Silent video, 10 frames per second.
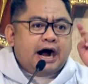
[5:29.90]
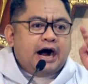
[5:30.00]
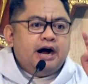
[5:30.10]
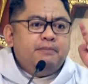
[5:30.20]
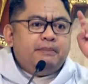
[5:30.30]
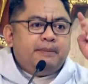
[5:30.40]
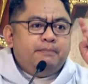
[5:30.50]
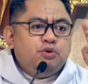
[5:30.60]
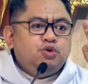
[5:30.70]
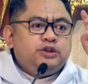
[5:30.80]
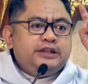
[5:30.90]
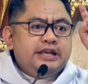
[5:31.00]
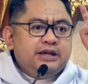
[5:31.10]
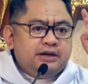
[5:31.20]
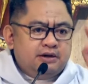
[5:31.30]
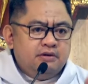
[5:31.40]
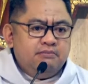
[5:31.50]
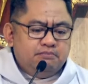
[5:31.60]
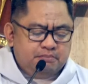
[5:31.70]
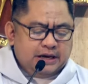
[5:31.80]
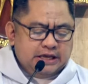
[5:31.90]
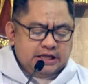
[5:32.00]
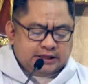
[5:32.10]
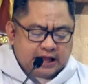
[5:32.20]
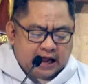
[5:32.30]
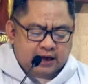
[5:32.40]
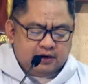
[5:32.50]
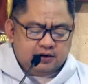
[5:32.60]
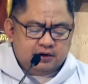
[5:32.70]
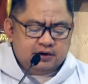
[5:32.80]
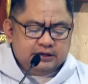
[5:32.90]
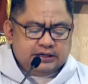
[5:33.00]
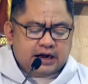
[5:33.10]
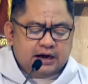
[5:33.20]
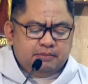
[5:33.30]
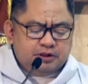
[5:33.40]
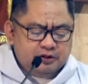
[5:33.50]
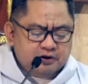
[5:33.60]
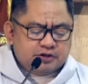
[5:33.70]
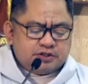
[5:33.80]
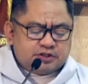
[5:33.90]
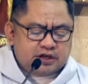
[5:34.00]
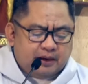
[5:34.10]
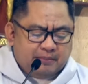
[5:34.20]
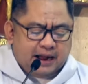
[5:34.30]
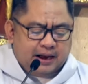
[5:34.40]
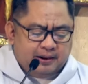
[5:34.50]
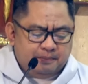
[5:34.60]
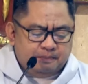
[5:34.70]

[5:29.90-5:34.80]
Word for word: ang mabuting balita ng Diyos Ama.